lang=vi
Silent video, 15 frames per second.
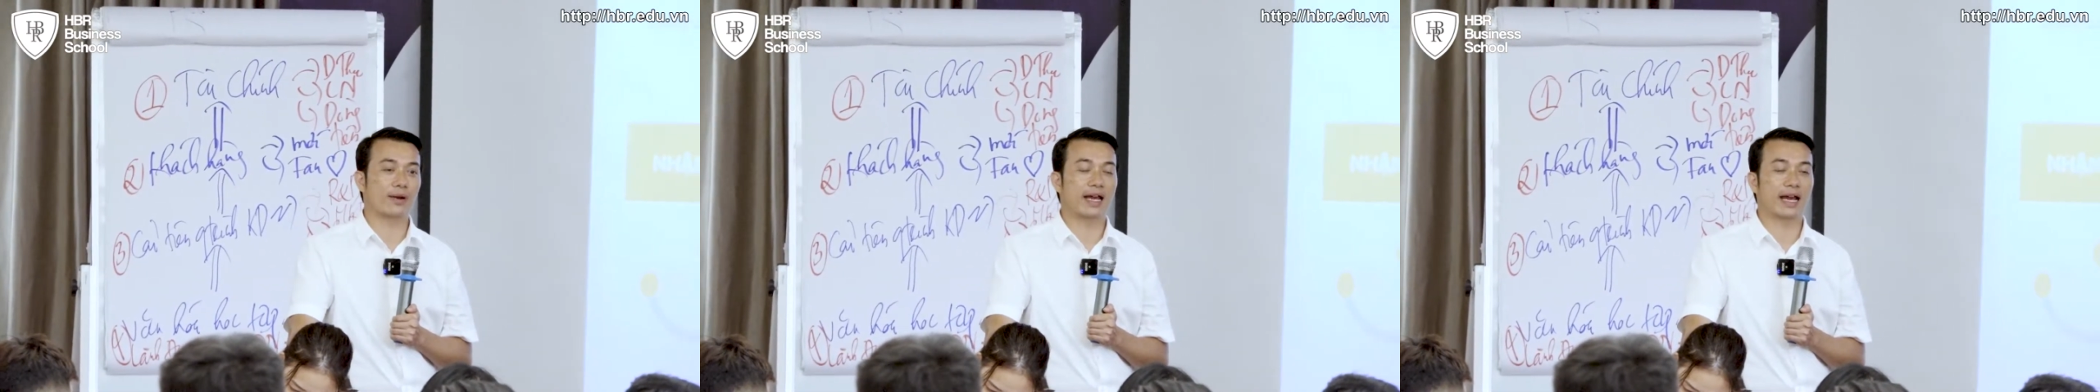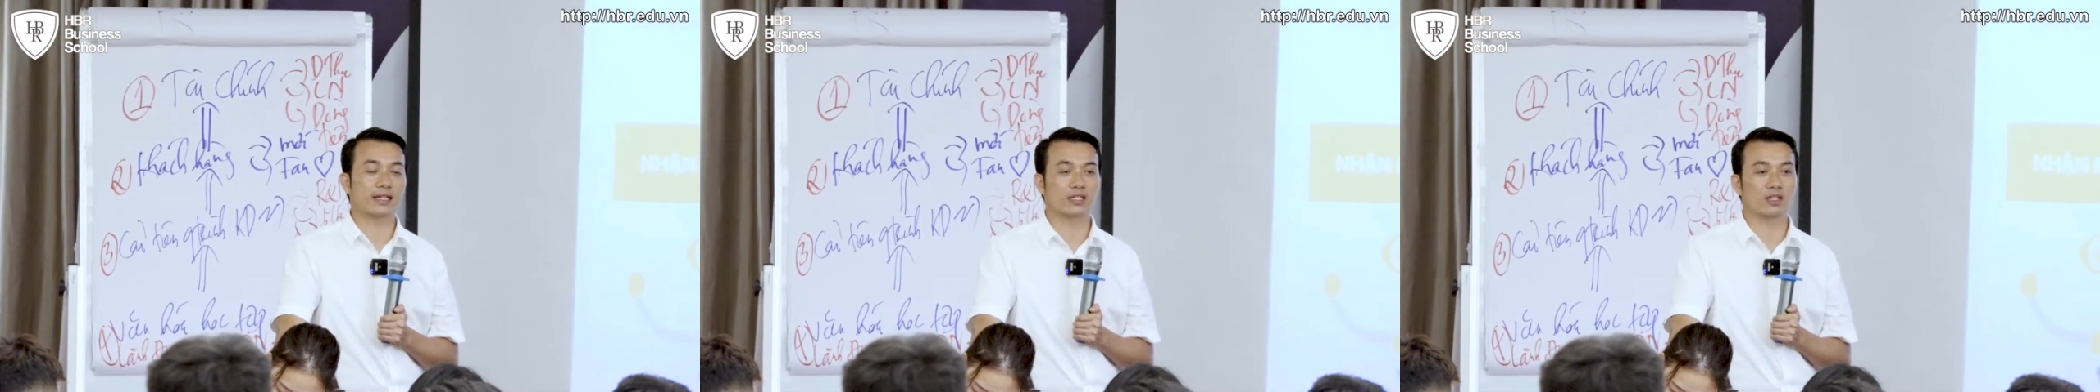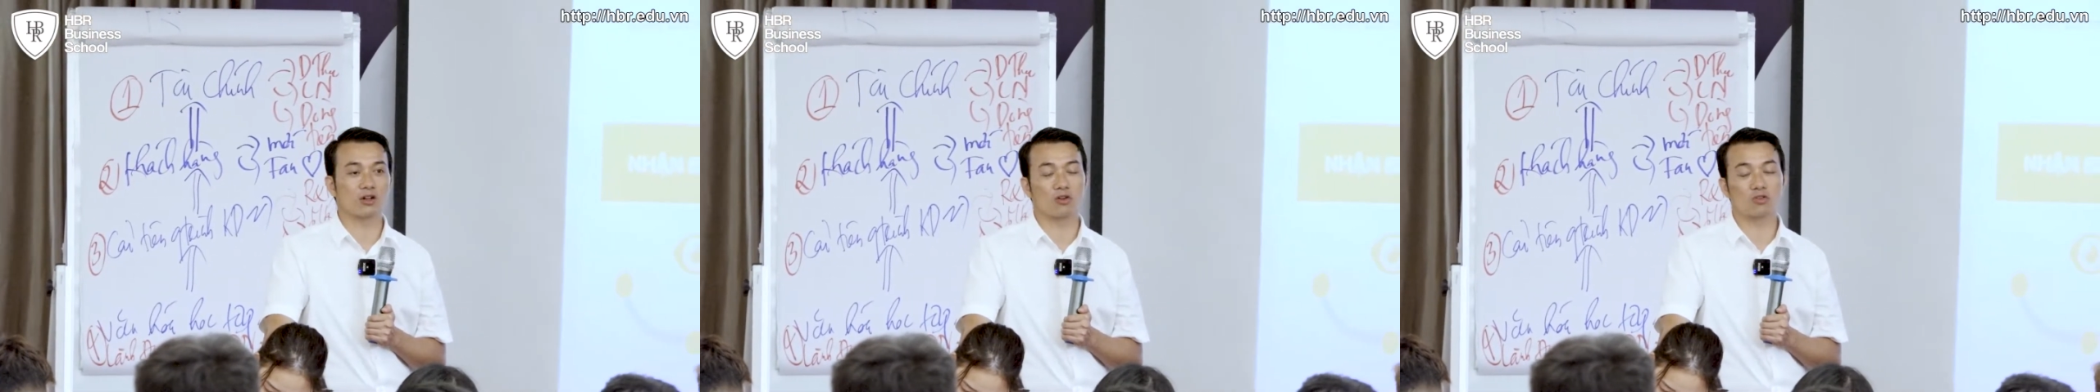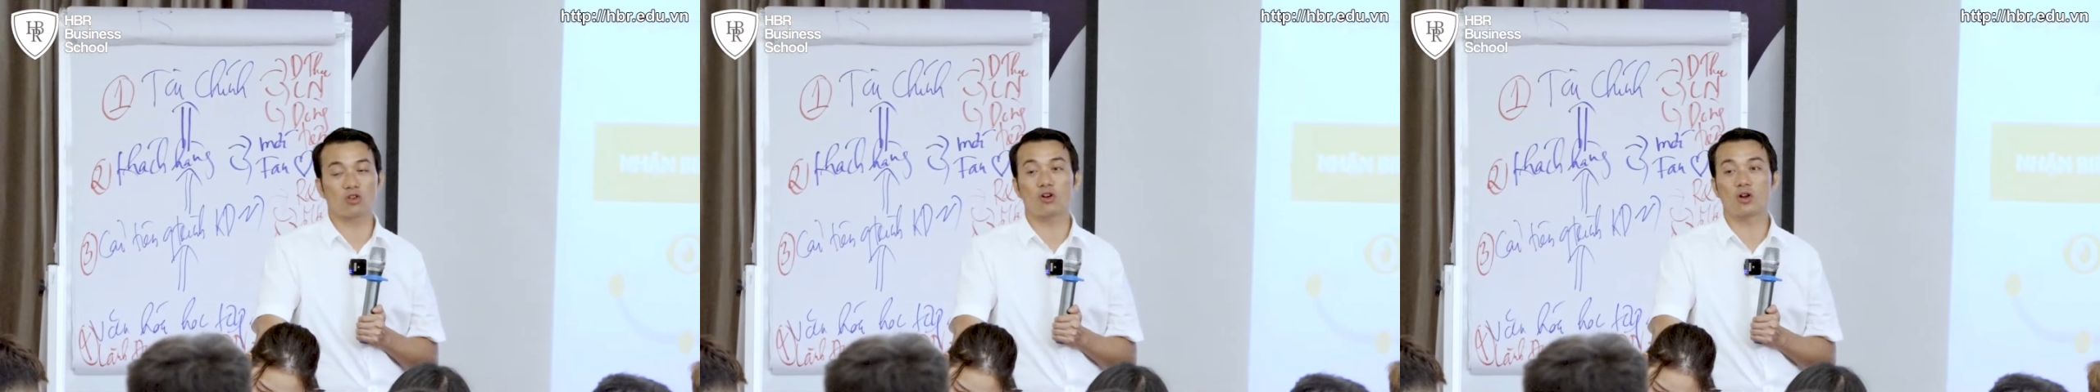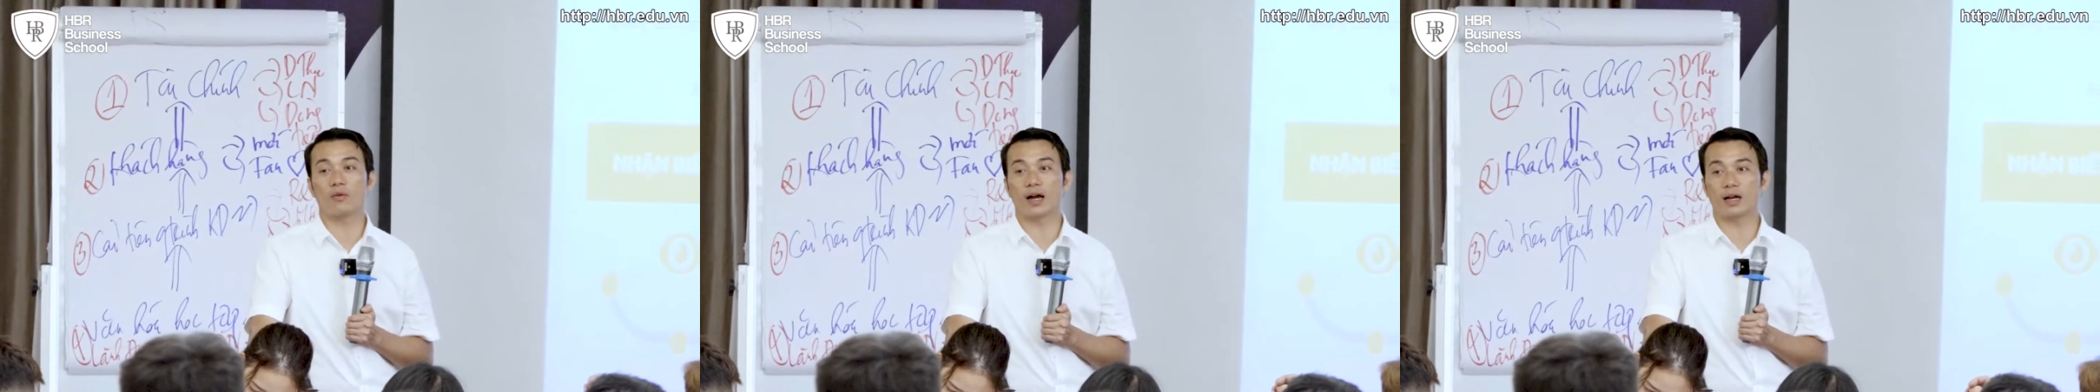cái điểm chạm khách
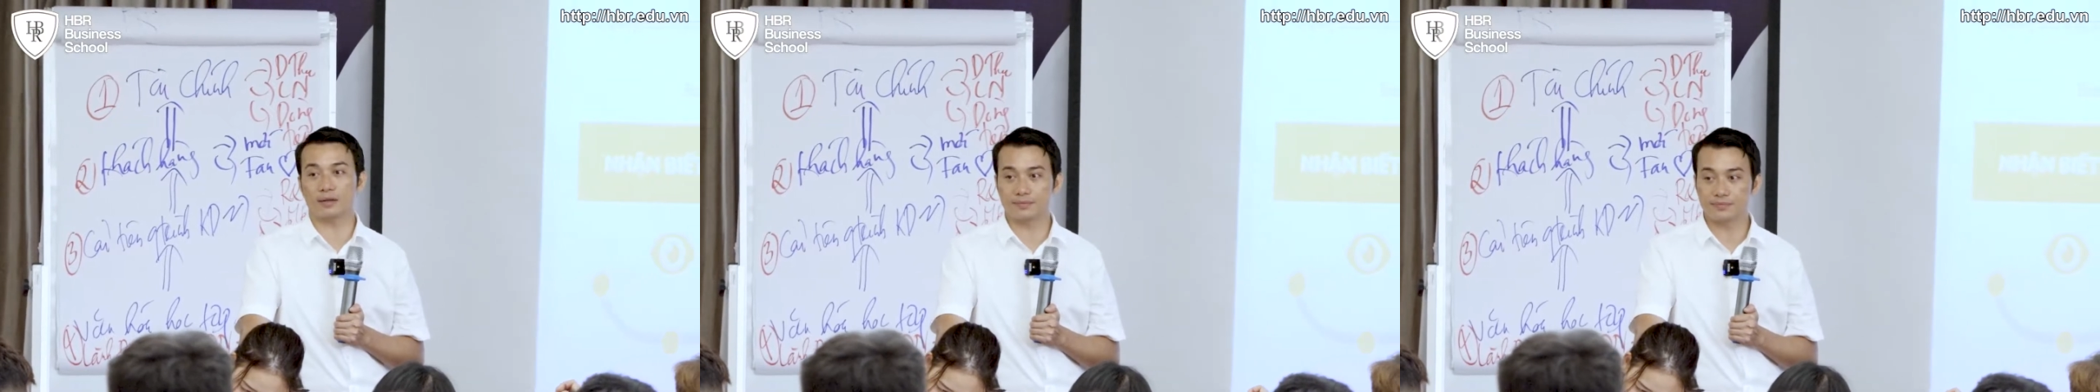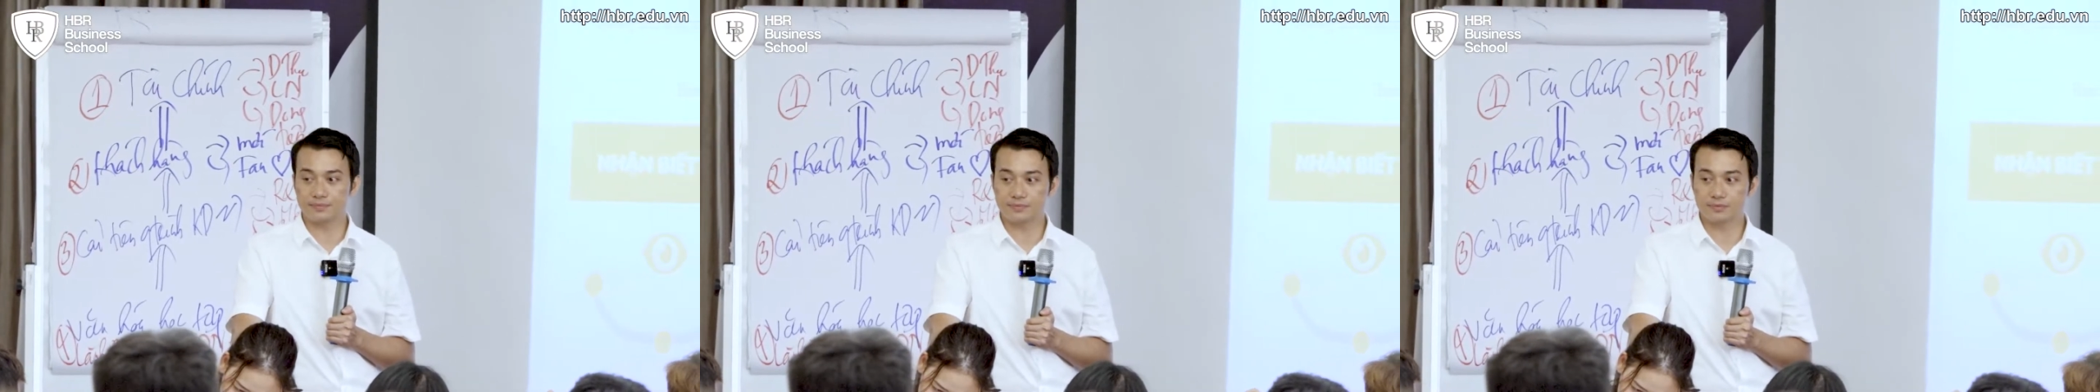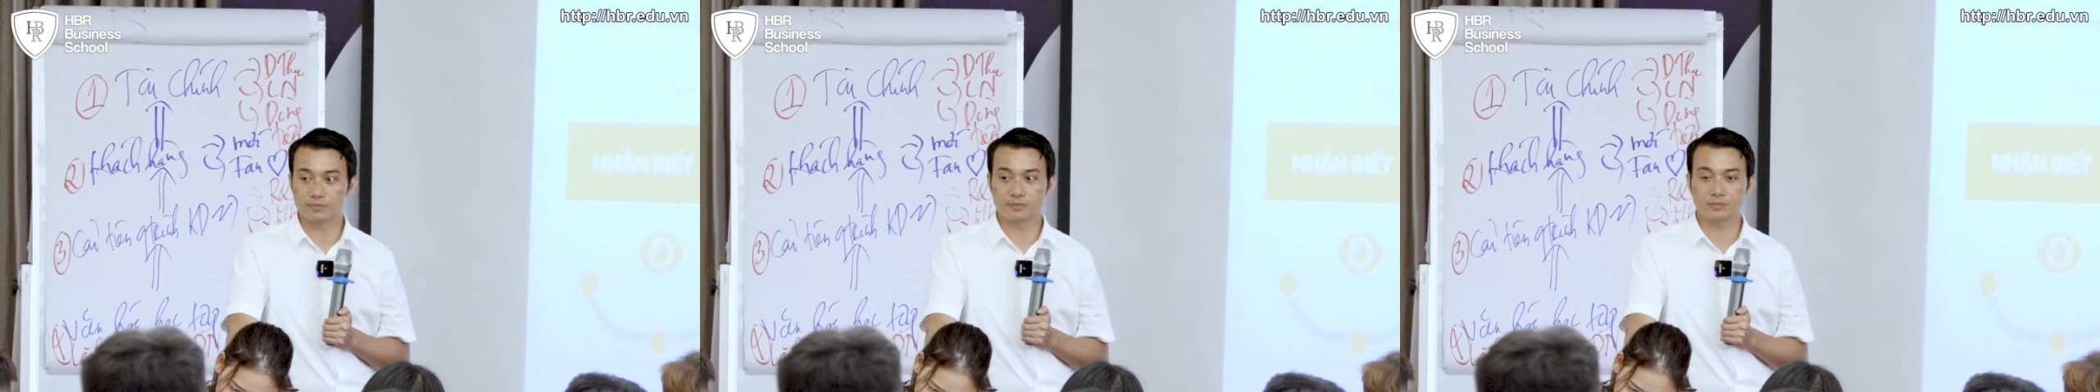hàng gì nó có tốt không ạ